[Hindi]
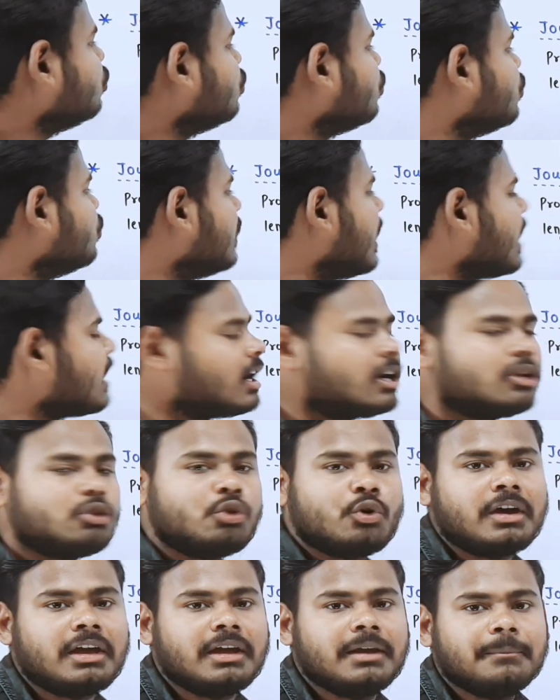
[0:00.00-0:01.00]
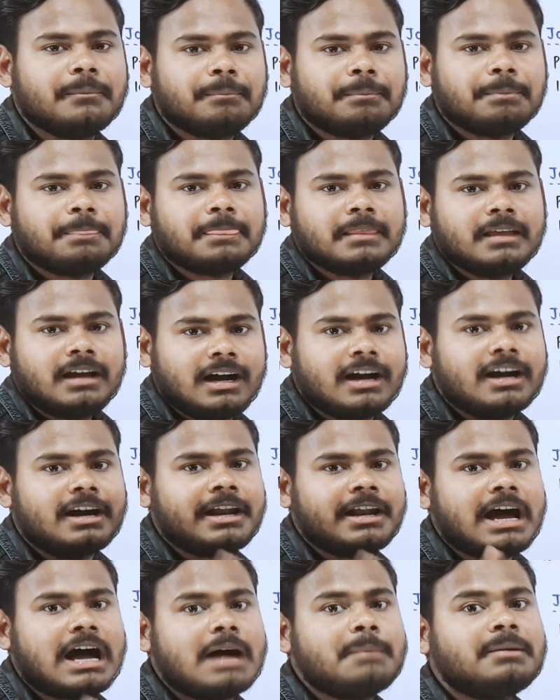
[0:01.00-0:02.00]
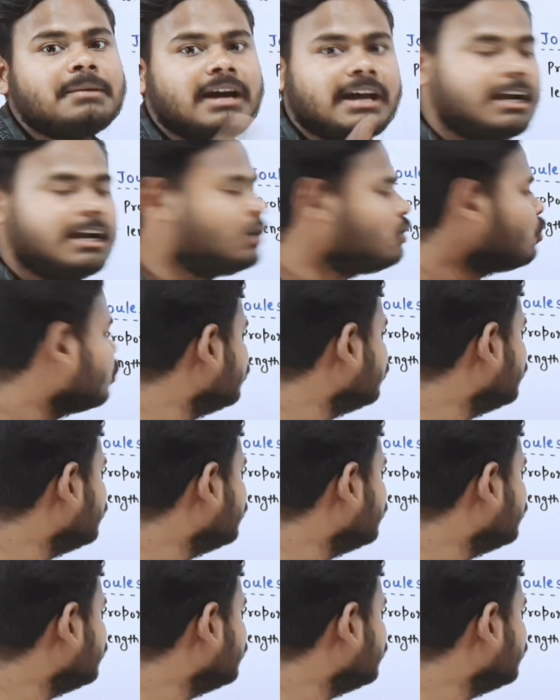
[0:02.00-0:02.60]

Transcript: दुगुना कर दोगे अगर आप करंट को